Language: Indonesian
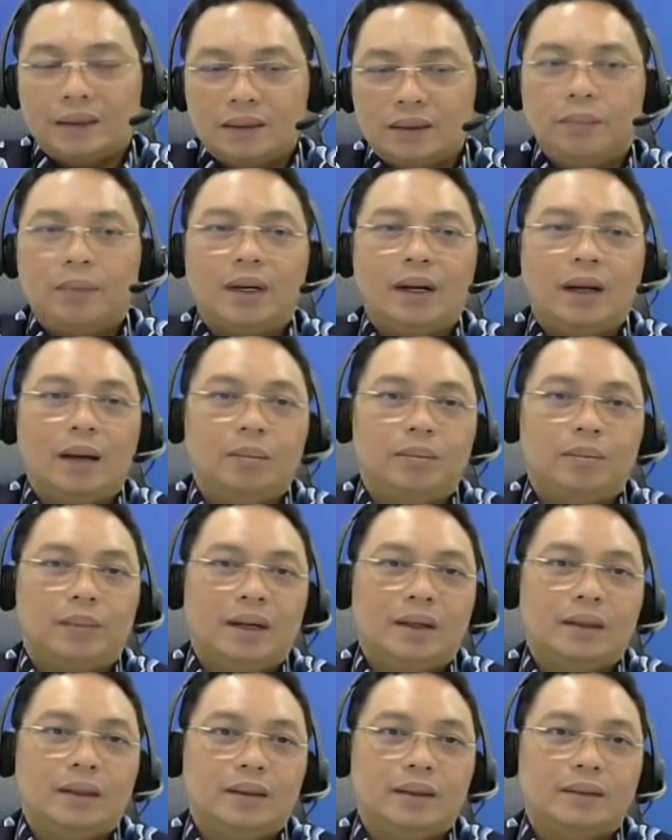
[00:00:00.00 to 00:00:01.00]
pasti
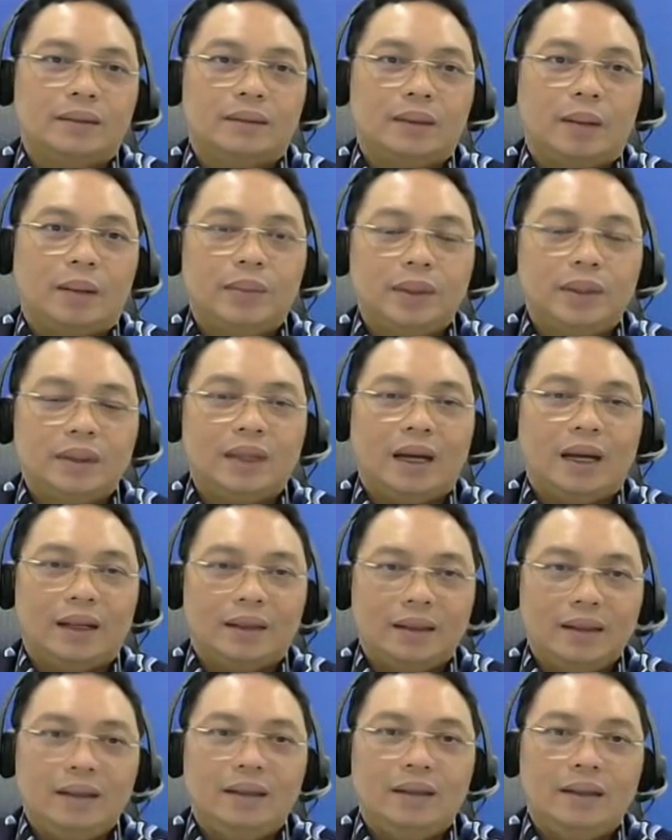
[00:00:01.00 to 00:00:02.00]
berdampak, tapi
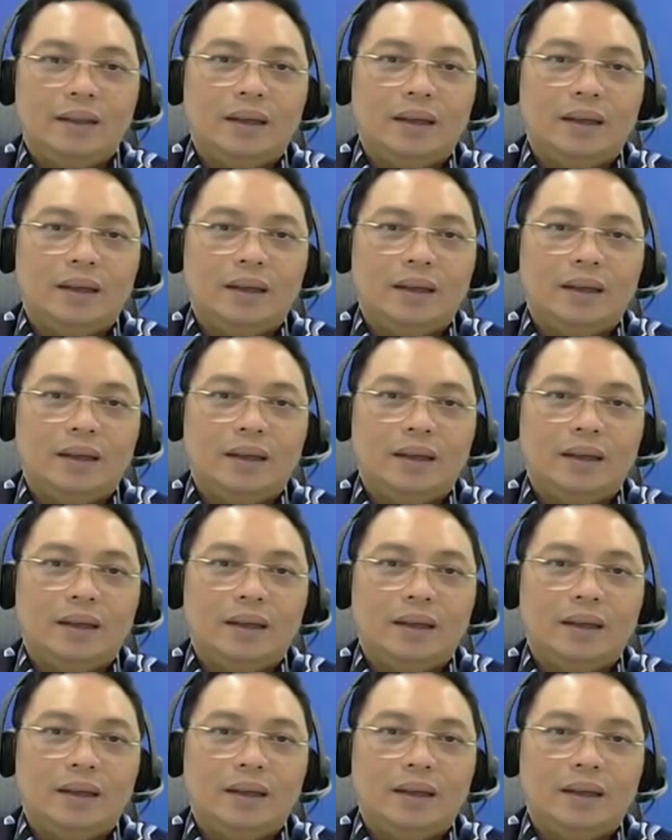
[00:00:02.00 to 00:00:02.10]
saat